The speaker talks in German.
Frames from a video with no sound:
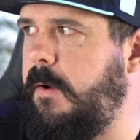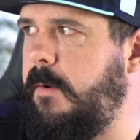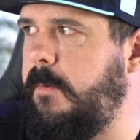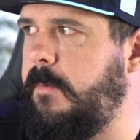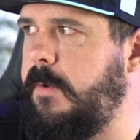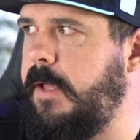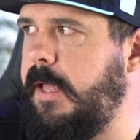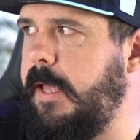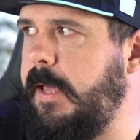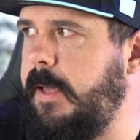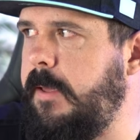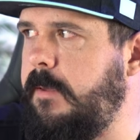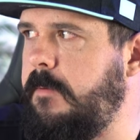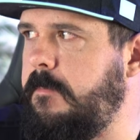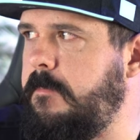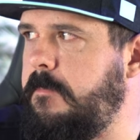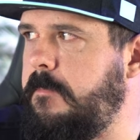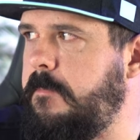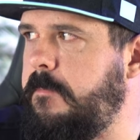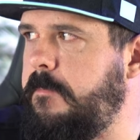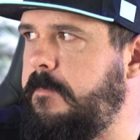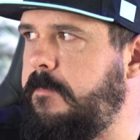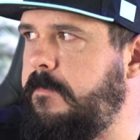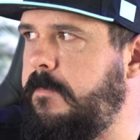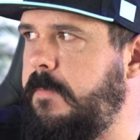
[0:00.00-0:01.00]
Okay.
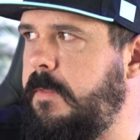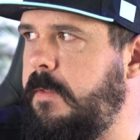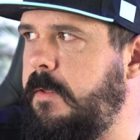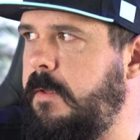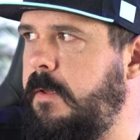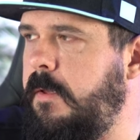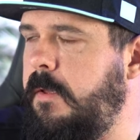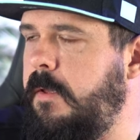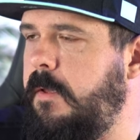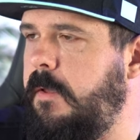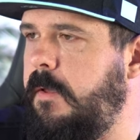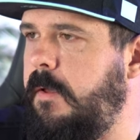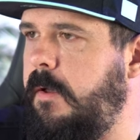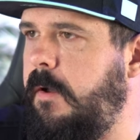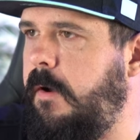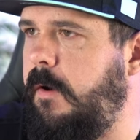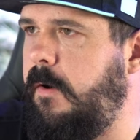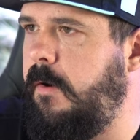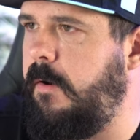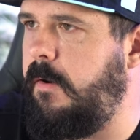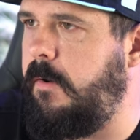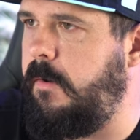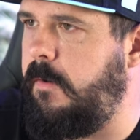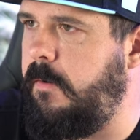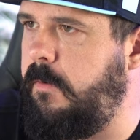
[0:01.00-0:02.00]

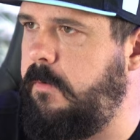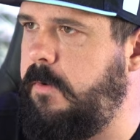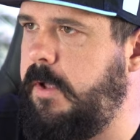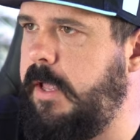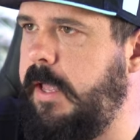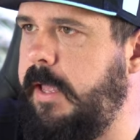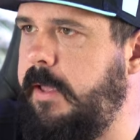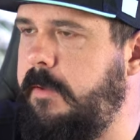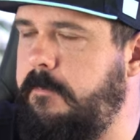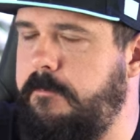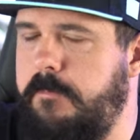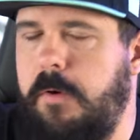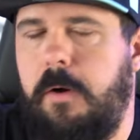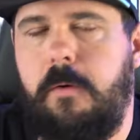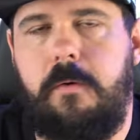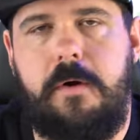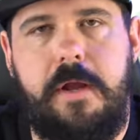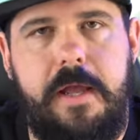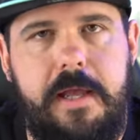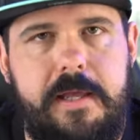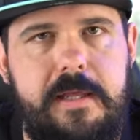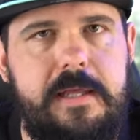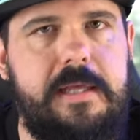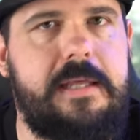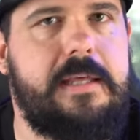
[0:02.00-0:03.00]
Okay,
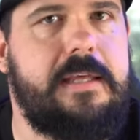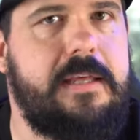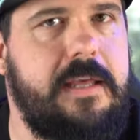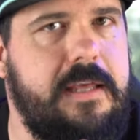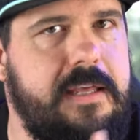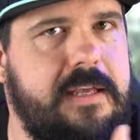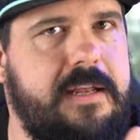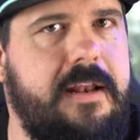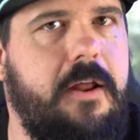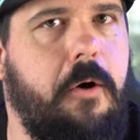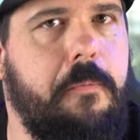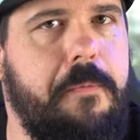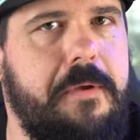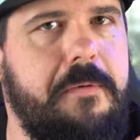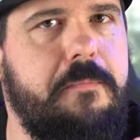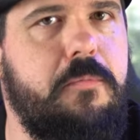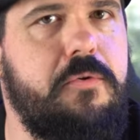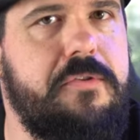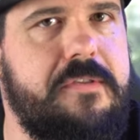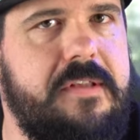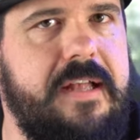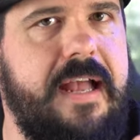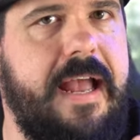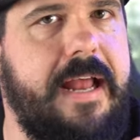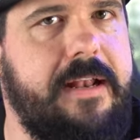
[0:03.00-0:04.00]
okay. Ich, ich glaube, ich
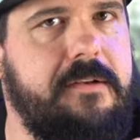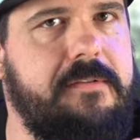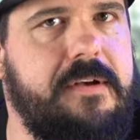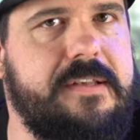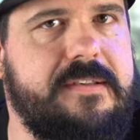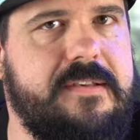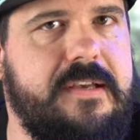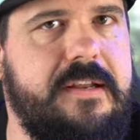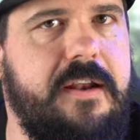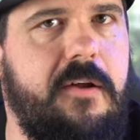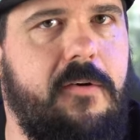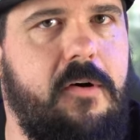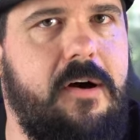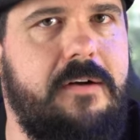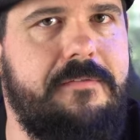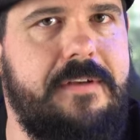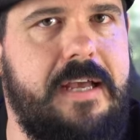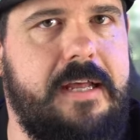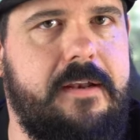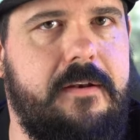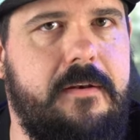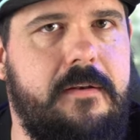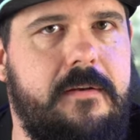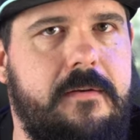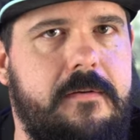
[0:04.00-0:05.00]
muss da etwas genauer
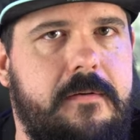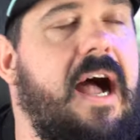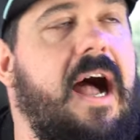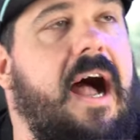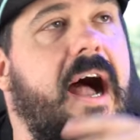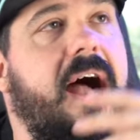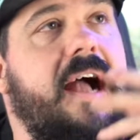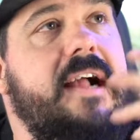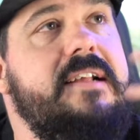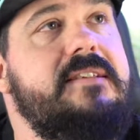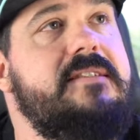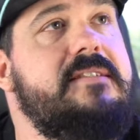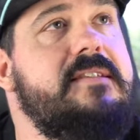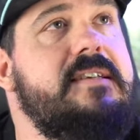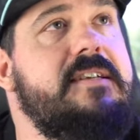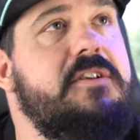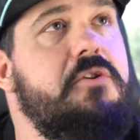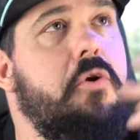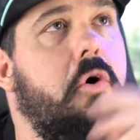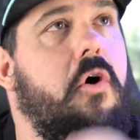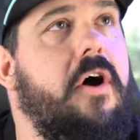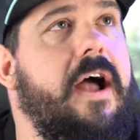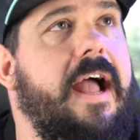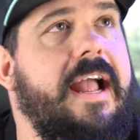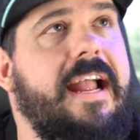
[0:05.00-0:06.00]
werden. Als ich
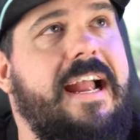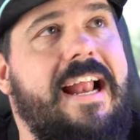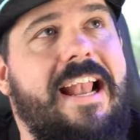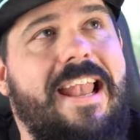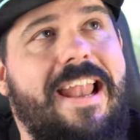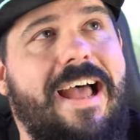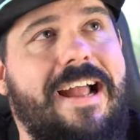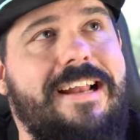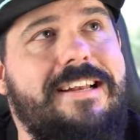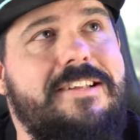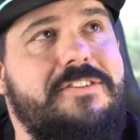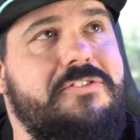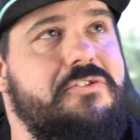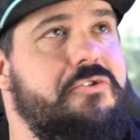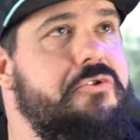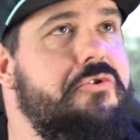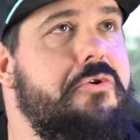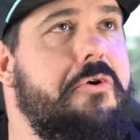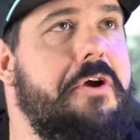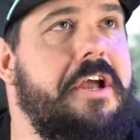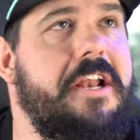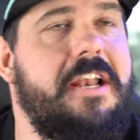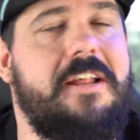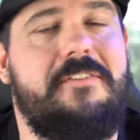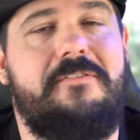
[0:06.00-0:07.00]
noch ein kleines
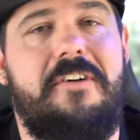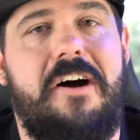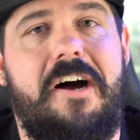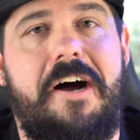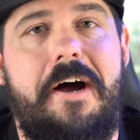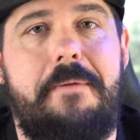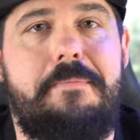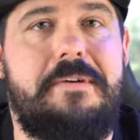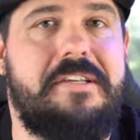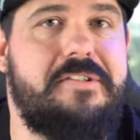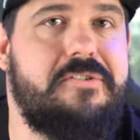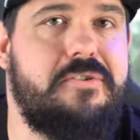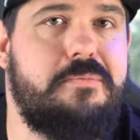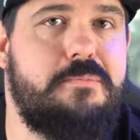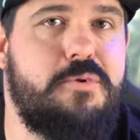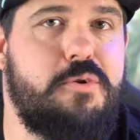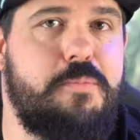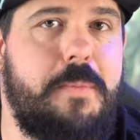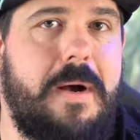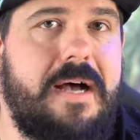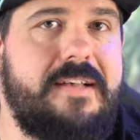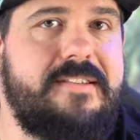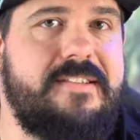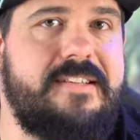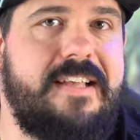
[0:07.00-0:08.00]
Jüngele war, habe ich zum
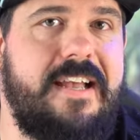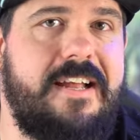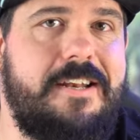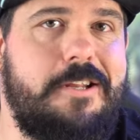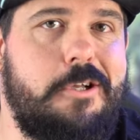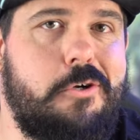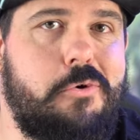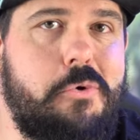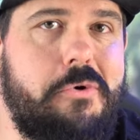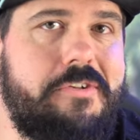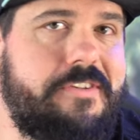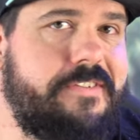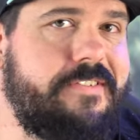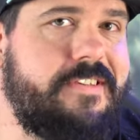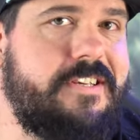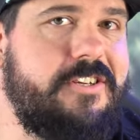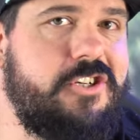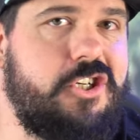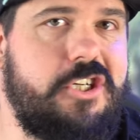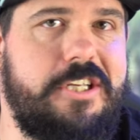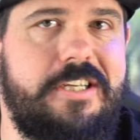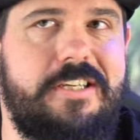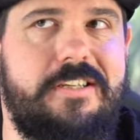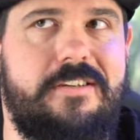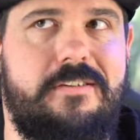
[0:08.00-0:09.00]
Spaß gerne
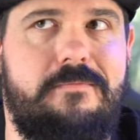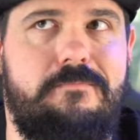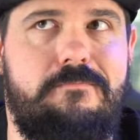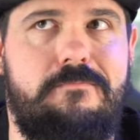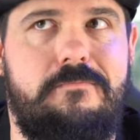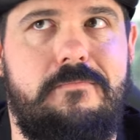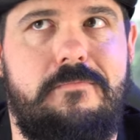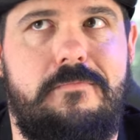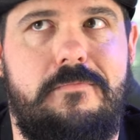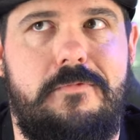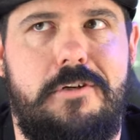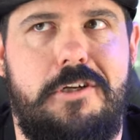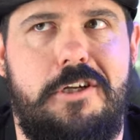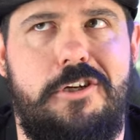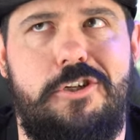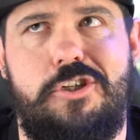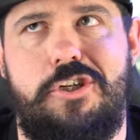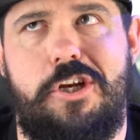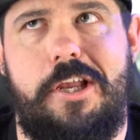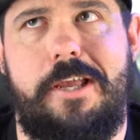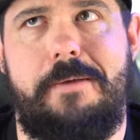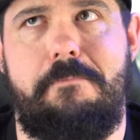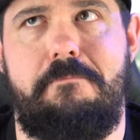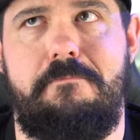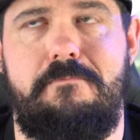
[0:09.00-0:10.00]
Kurzgeschichten
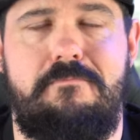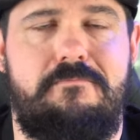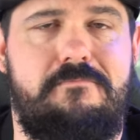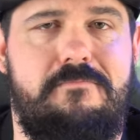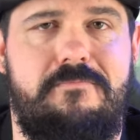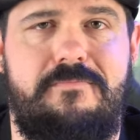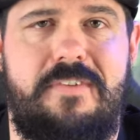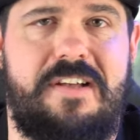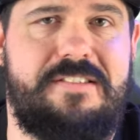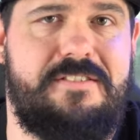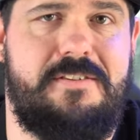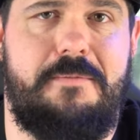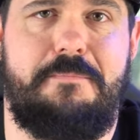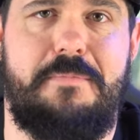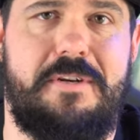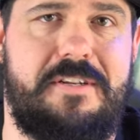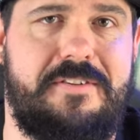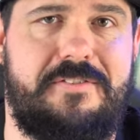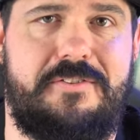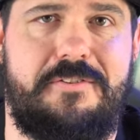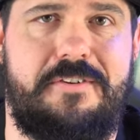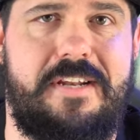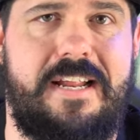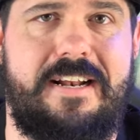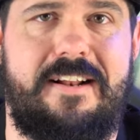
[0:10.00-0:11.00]
geschrieben. Weiß nicht, ob man
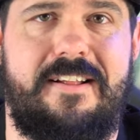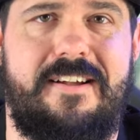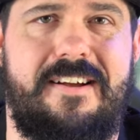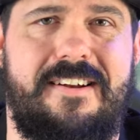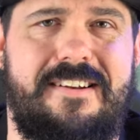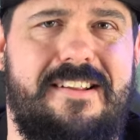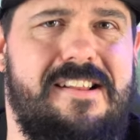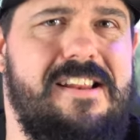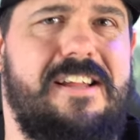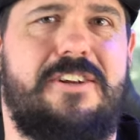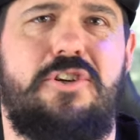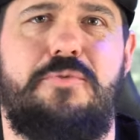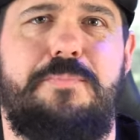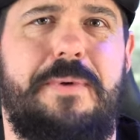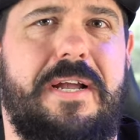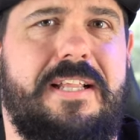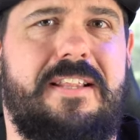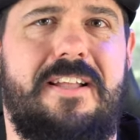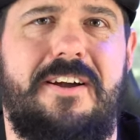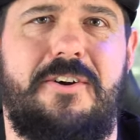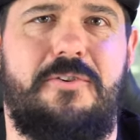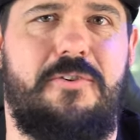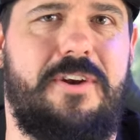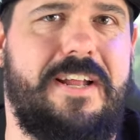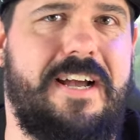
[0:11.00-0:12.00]
das so nennen kann. Klingt
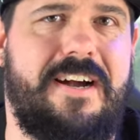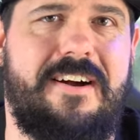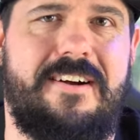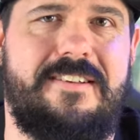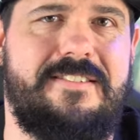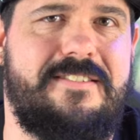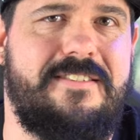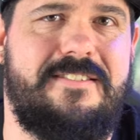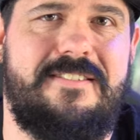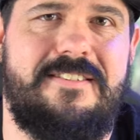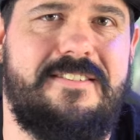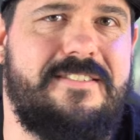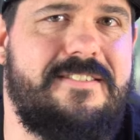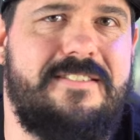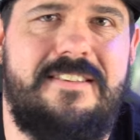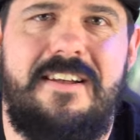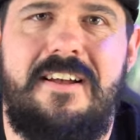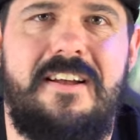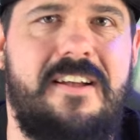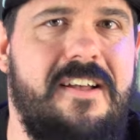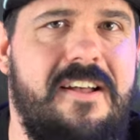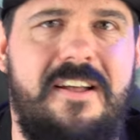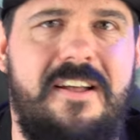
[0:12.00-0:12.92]
spektakulärer, als es ist.